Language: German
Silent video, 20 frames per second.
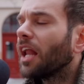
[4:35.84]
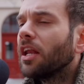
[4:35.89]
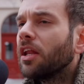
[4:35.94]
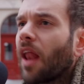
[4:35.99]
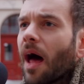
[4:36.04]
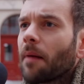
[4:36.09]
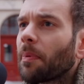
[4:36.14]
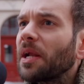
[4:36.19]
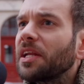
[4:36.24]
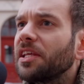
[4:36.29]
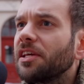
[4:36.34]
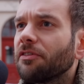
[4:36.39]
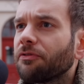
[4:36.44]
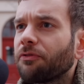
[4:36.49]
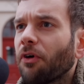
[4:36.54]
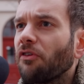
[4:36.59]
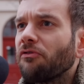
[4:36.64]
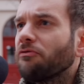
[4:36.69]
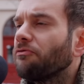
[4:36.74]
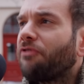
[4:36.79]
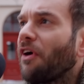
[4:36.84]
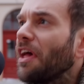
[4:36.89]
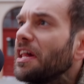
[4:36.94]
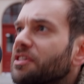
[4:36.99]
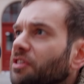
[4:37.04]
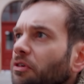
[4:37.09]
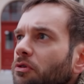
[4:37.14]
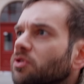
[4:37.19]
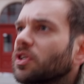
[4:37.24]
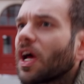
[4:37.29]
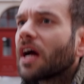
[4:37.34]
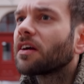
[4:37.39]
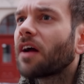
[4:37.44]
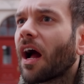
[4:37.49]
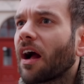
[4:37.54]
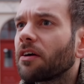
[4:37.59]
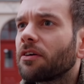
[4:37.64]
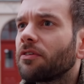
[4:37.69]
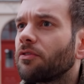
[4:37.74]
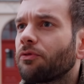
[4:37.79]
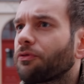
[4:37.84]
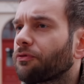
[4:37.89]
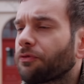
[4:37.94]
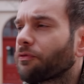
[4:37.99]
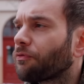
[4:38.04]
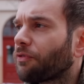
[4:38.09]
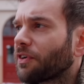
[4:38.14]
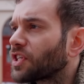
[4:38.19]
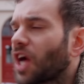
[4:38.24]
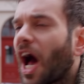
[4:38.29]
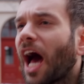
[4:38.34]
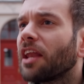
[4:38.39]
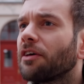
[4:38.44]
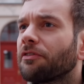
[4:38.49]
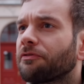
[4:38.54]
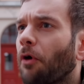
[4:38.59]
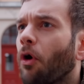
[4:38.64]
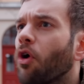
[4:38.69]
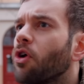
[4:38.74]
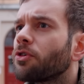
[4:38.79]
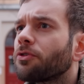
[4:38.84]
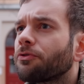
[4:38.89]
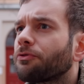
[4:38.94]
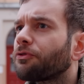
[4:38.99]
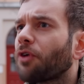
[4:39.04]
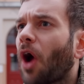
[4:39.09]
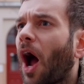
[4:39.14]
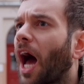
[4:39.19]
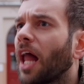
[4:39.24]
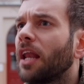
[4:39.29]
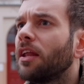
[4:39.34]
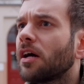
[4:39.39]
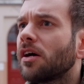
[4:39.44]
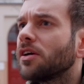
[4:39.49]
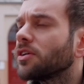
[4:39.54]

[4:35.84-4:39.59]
alle labern hier von Weltuntergang, fatale Folgen für alle,